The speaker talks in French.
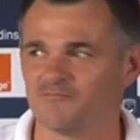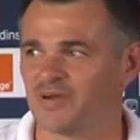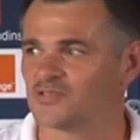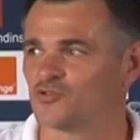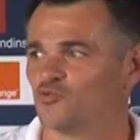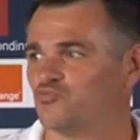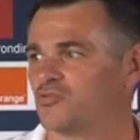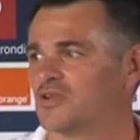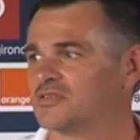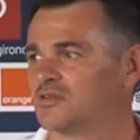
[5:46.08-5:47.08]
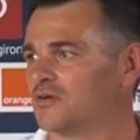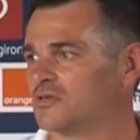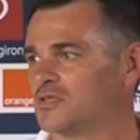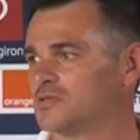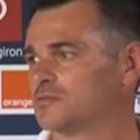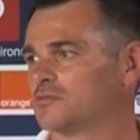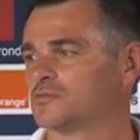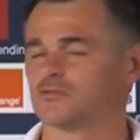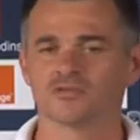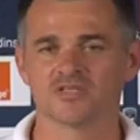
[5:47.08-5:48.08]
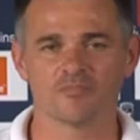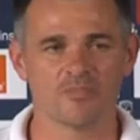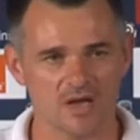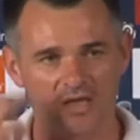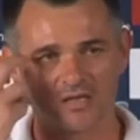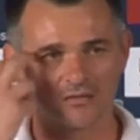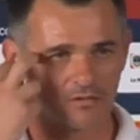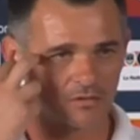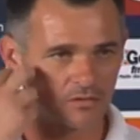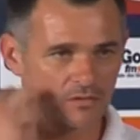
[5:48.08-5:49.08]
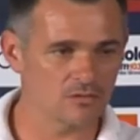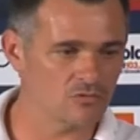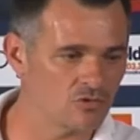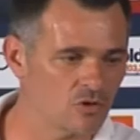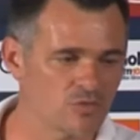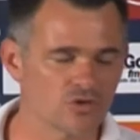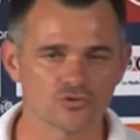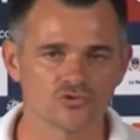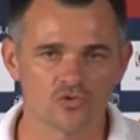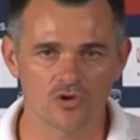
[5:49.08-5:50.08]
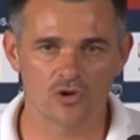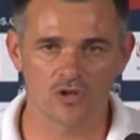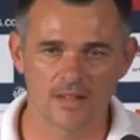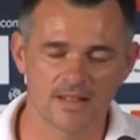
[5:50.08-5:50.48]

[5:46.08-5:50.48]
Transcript: Parce que pour l'instant, ils se sont séparés de, de leurs meilleurs joueurs.